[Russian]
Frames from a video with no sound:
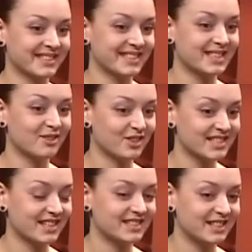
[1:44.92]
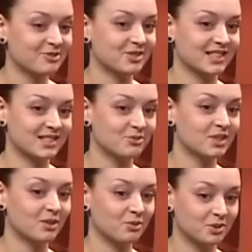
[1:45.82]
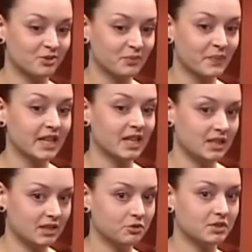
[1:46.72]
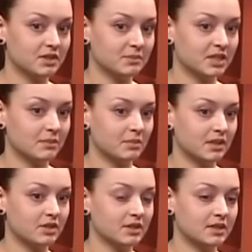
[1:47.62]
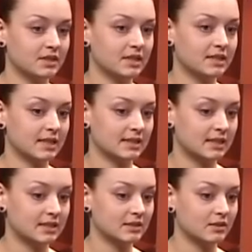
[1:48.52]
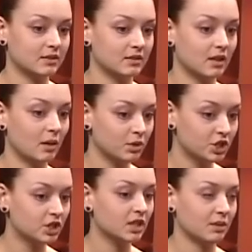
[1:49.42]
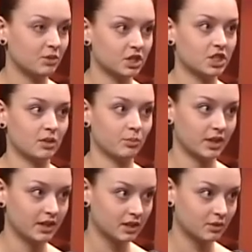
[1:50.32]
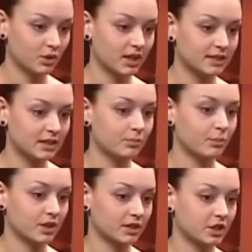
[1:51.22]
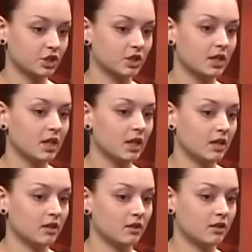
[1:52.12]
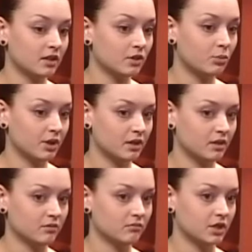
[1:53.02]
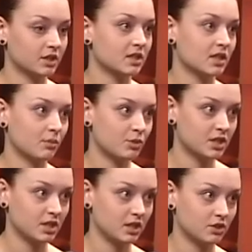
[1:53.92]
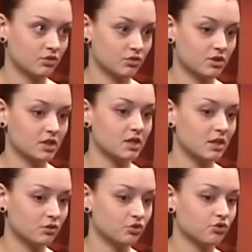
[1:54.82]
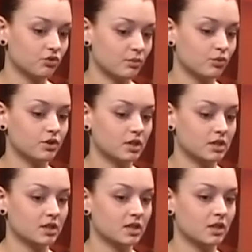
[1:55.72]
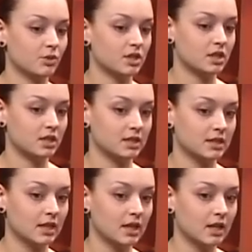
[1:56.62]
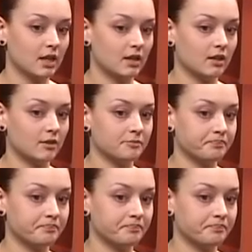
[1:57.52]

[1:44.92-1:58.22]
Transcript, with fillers: создавать отдельную статью доходов. И вот тем самым появилась идея создать э, обычный коммерческий проект, магазин по продаже э, хендмейда рязанских мастериц, то есть изделия ручной работы рязанских мастериц. Э,